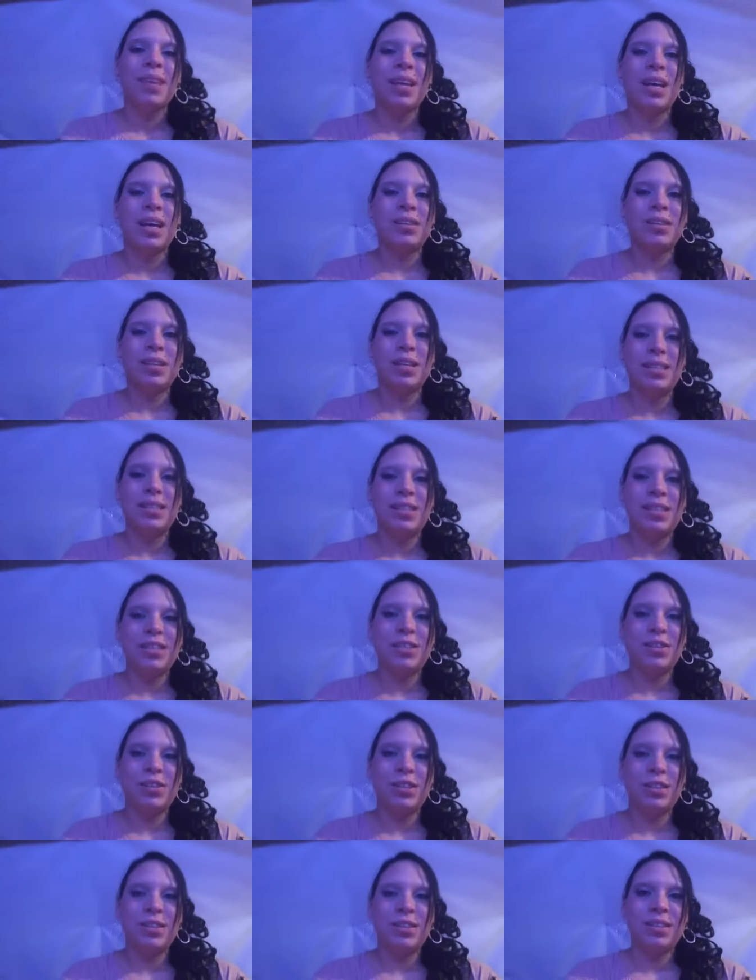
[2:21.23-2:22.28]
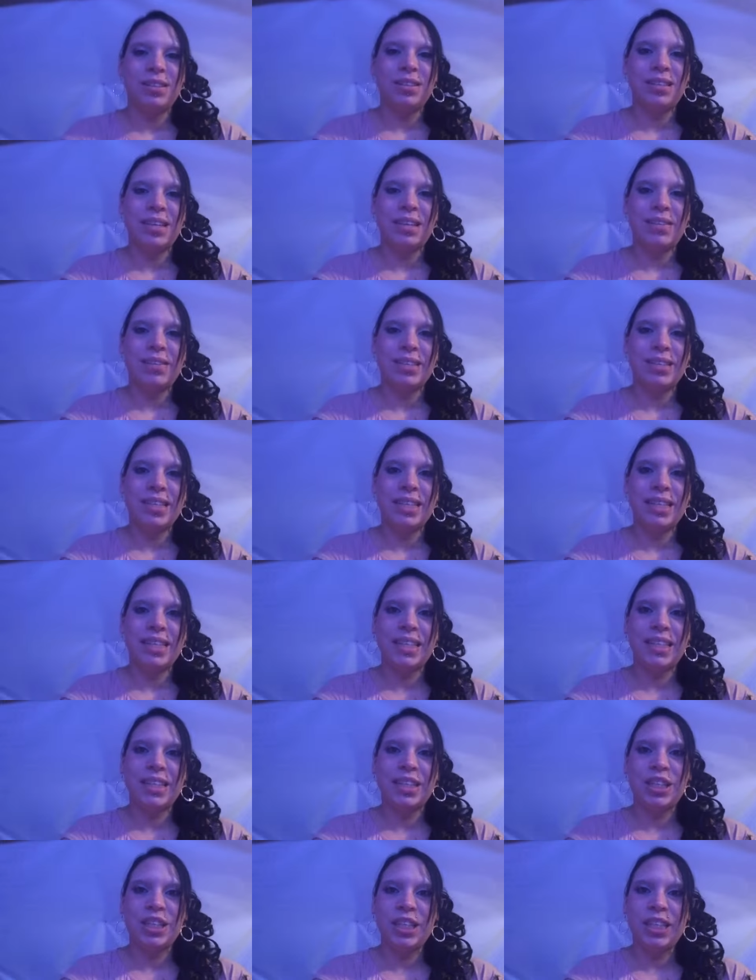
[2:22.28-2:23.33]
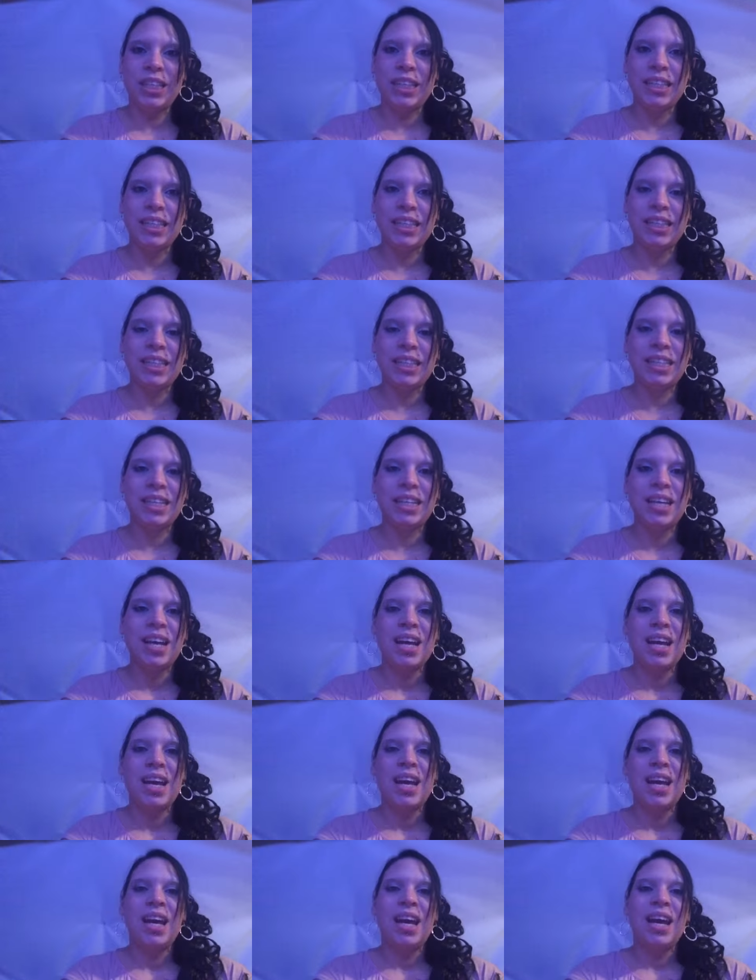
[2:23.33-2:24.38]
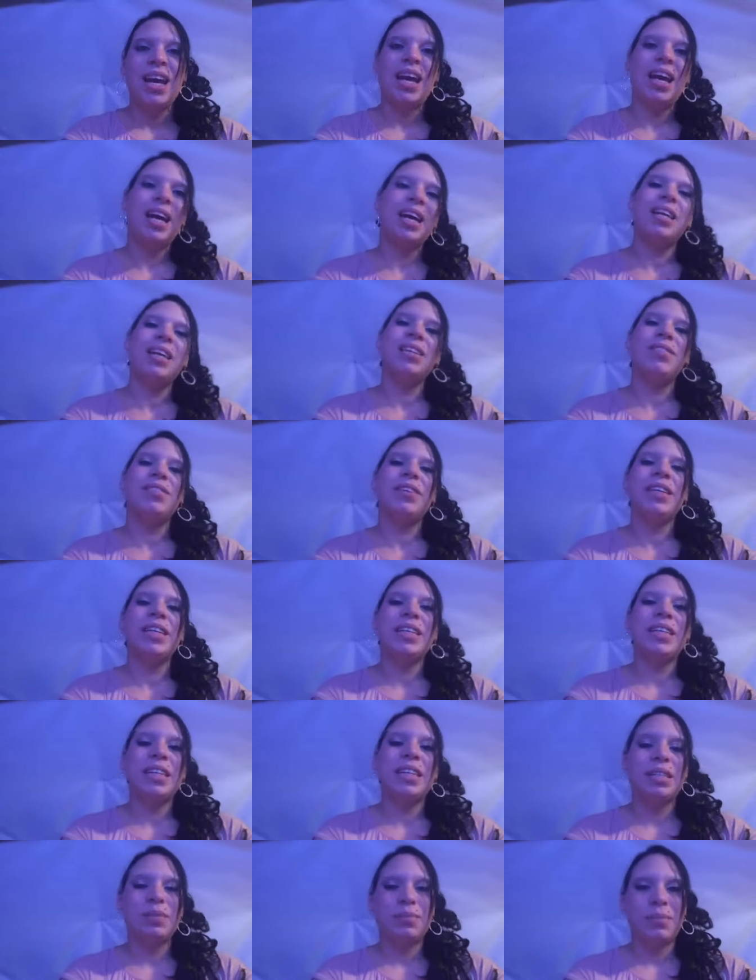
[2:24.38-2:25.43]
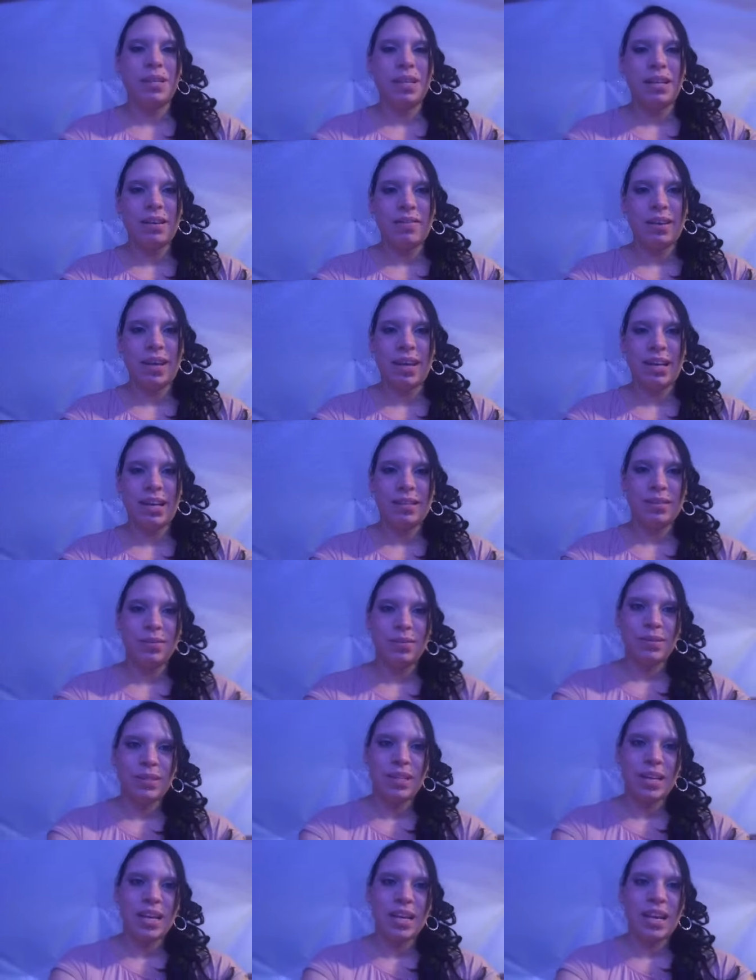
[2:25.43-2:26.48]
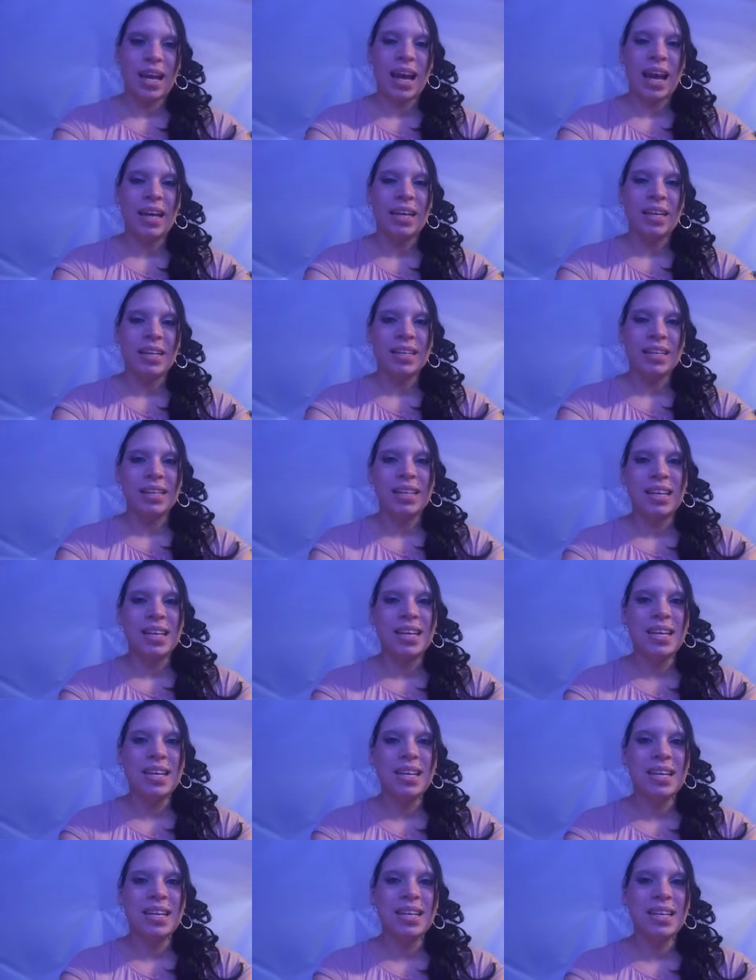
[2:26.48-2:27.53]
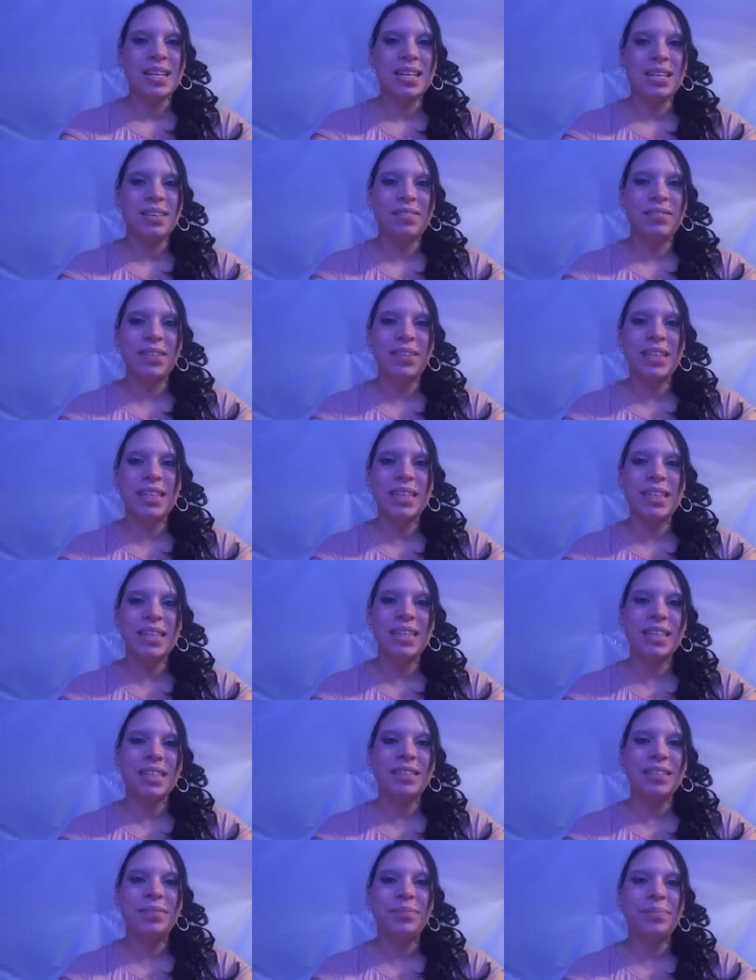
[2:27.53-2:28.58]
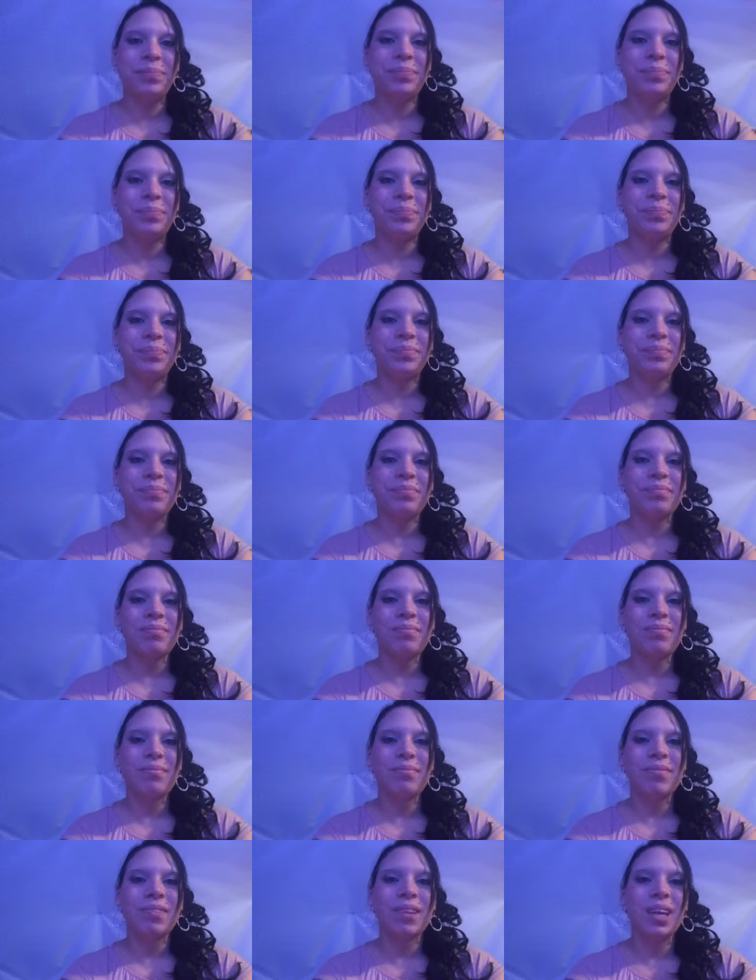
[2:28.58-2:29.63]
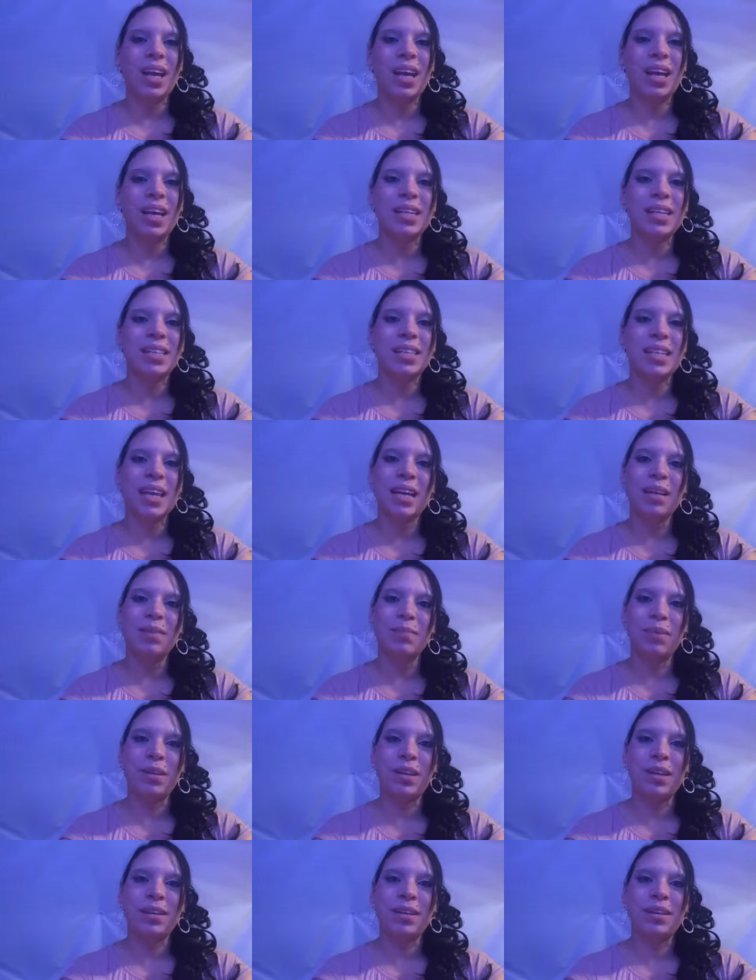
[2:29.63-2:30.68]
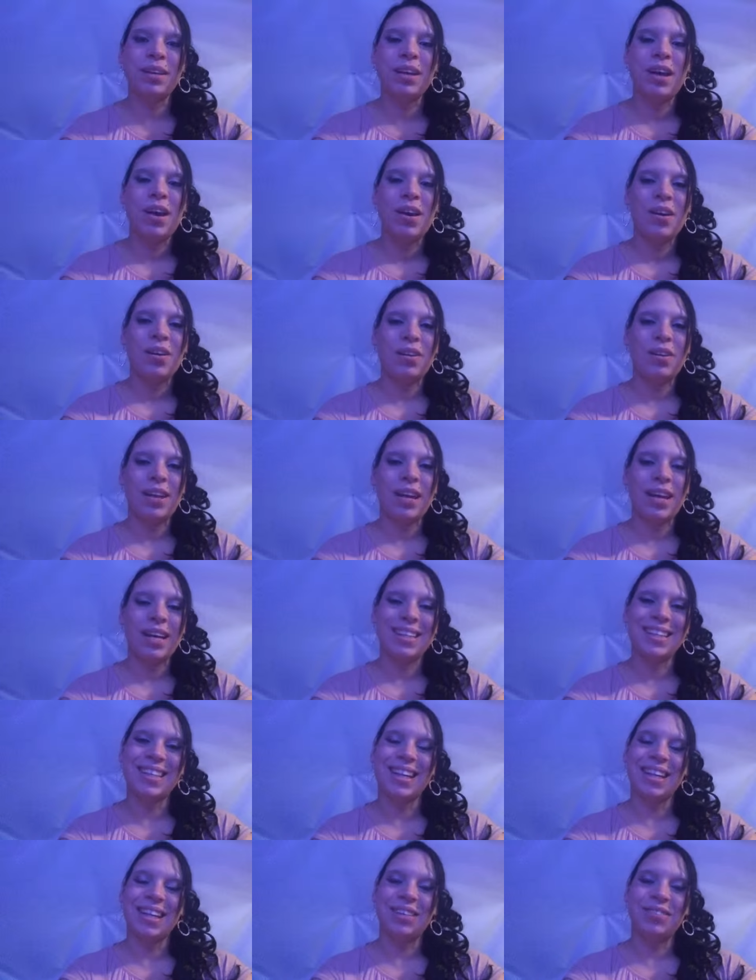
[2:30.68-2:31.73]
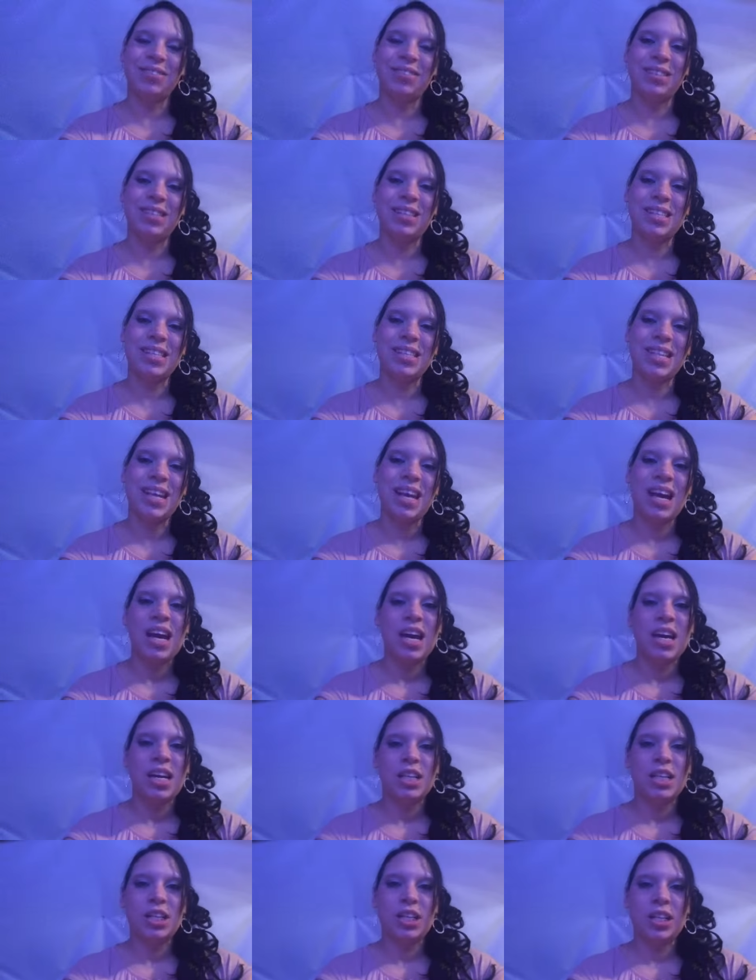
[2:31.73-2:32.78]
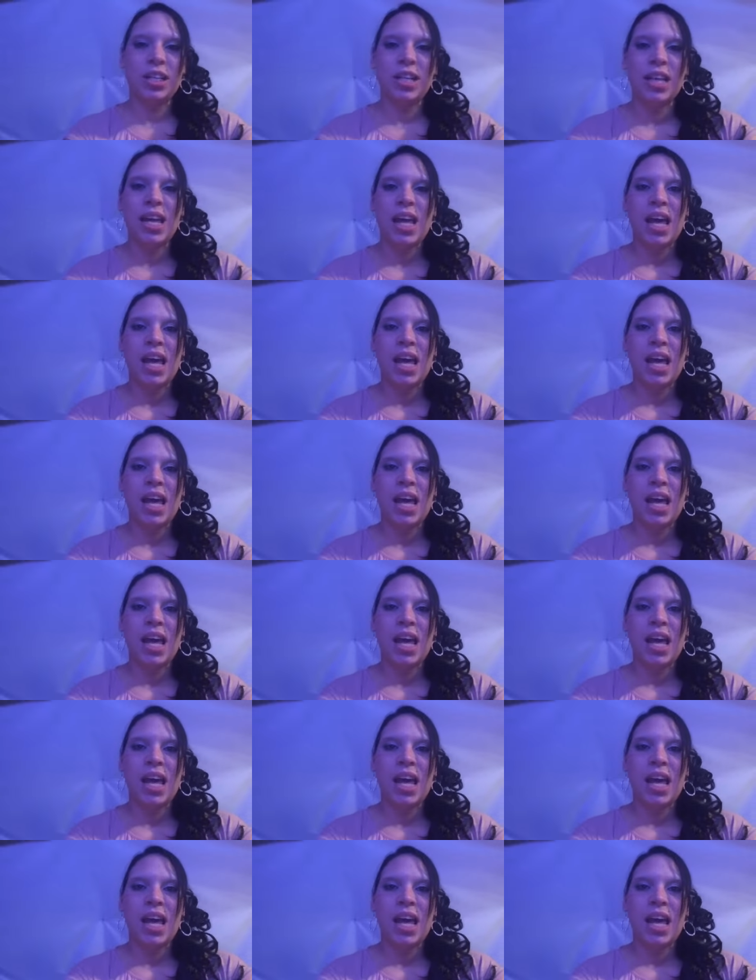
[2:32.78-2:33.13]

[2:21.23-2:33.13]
Also er erzählt schon teilweise richtige Geschichten. Er entwickelt jetzt mittlerweile so seinen eigenen Willen er zeigt mir oder er zeigt uns schon,